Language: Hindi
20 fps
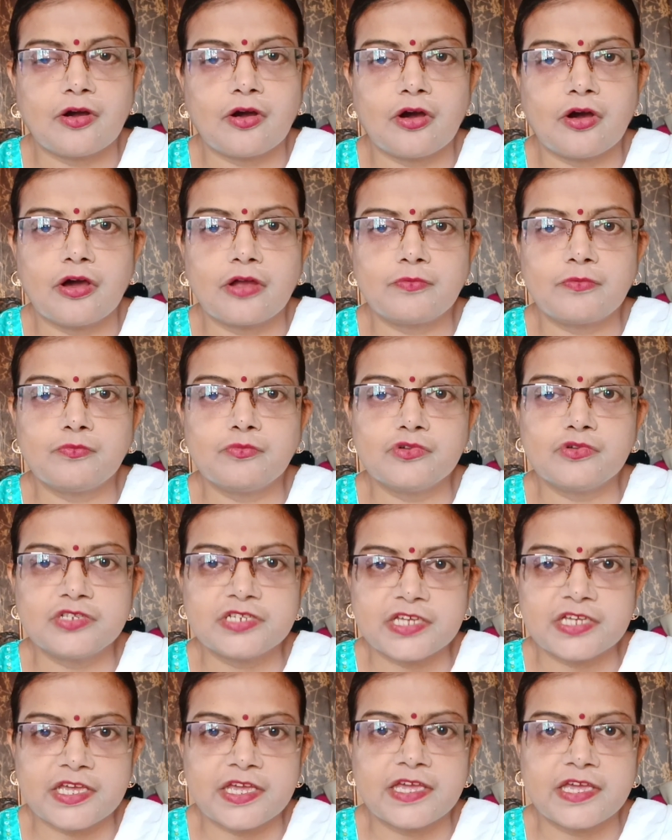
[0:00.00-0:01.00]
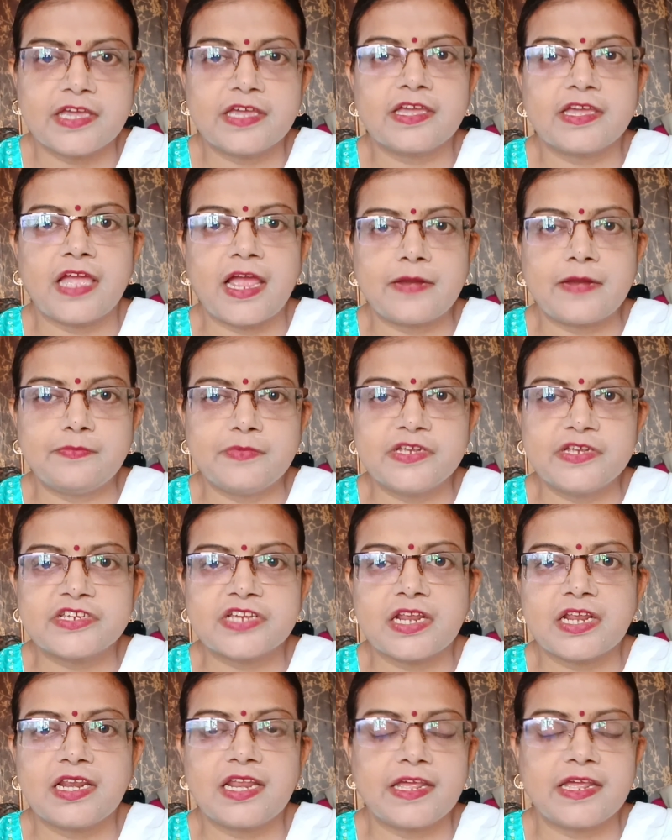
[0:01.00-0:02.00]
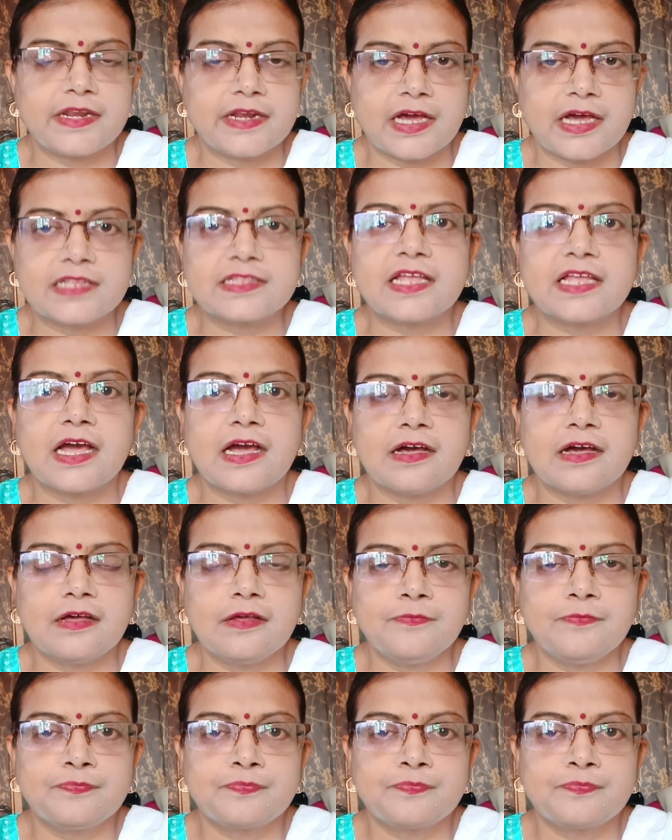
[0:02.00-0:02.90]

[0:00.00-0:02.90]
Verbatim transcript: और मुझे एडमिशन लेना था